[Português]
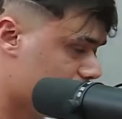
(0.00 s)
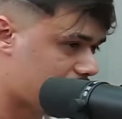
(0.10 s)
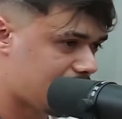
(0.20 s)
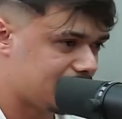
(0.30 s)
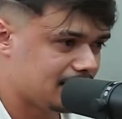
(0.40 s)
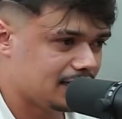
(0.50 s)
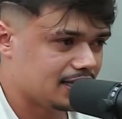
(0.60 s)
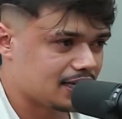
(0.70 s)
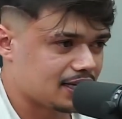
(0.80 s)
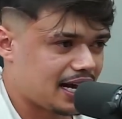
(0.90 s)

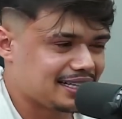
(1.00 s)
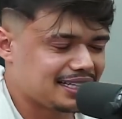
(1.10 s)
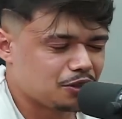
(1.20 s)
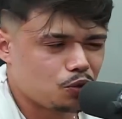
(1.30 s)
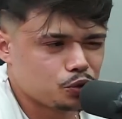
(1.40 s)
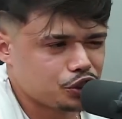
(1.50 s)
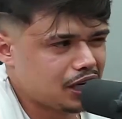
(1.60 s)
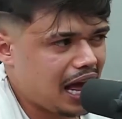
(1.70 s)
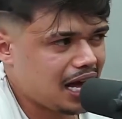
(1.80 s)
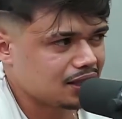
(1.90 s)
Aí a gente tentando
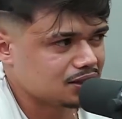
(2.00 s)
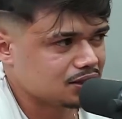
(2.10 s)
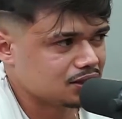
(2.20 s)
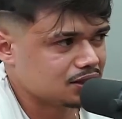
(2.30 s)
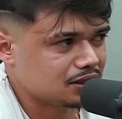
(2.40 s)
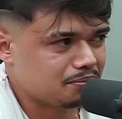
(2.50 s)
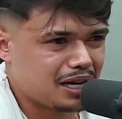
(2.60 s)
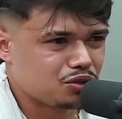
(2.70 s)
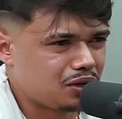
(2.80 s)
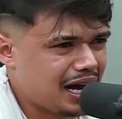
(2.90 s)
cochilar, de
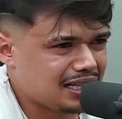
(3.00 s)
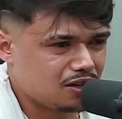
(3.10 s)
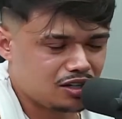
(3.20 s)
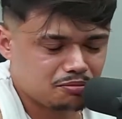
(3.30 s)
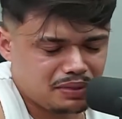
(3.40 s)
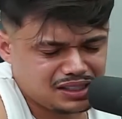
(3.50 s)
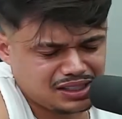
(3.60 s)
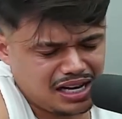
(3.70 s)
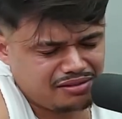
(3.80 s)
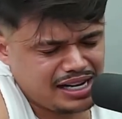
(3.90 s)
madrugada, a hora não
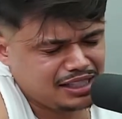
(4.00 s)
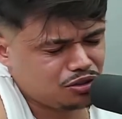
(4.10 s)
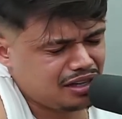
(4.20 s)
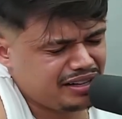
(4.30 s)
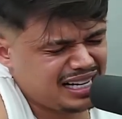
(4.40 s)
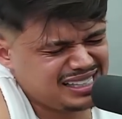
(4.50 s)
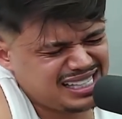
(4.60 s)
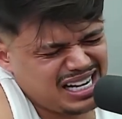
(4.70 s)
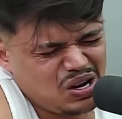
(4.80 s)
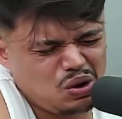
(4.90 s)
passava, aí ele toda vez que ele
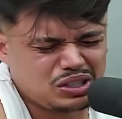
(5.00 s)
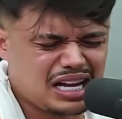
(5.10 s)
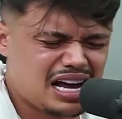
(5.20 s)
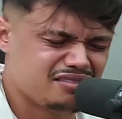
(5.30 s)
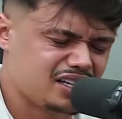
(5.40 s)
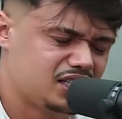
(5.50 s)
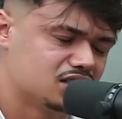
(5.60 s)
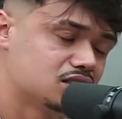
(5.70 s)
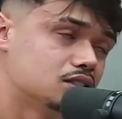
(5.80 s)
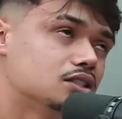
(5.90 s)
se acordava,
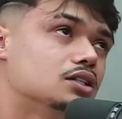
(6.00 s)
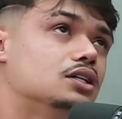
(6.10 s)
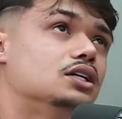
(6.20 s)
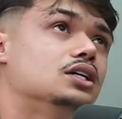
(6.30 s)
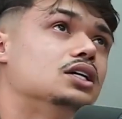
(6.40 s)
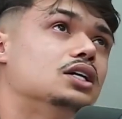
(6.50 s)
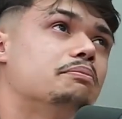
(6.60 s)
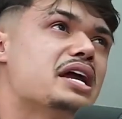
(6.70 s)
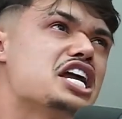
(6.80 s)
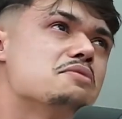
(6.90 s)
ele.
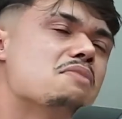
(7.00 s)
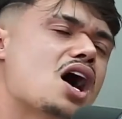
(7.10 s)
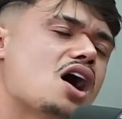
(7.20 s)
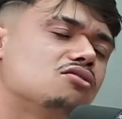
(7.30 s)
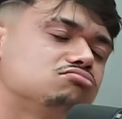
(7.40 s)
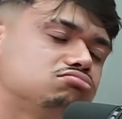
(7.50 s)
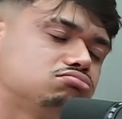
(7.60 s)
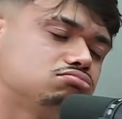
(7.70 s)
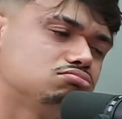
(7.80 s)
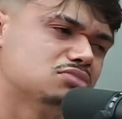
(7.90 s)
Meu irmão,
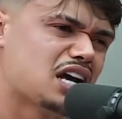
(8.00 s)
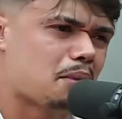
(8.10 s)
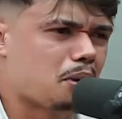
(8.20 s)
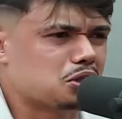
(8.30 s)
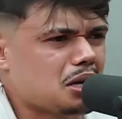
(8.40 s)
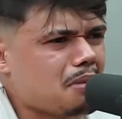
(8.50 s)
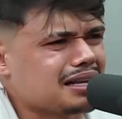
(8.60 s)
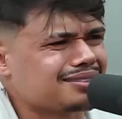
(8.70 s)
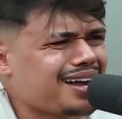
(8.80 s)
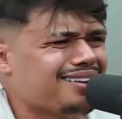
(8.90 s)
era pra eu ter
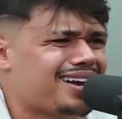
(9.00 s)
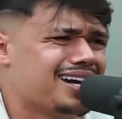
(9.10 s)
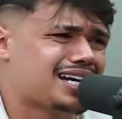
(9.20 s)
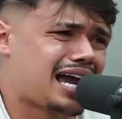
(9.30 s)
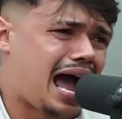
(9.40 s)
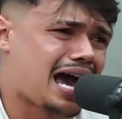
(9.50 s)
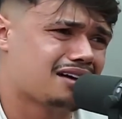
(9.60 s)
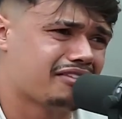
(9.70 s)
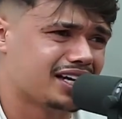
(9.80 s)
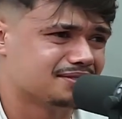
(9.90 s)
matado aquele
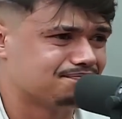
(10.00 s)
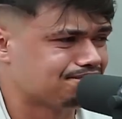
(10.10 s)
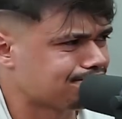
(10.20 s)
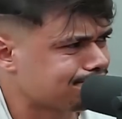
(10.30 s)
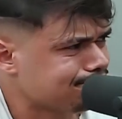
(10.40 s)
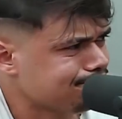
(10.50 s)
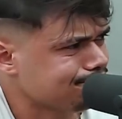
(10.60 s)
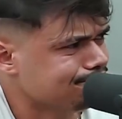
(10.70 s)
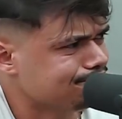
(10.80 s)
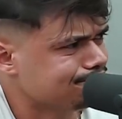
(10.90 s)
cara, velho.
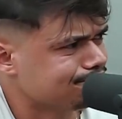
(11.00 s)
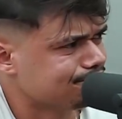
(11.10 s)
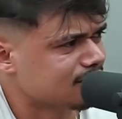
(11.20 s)
Misericórdia!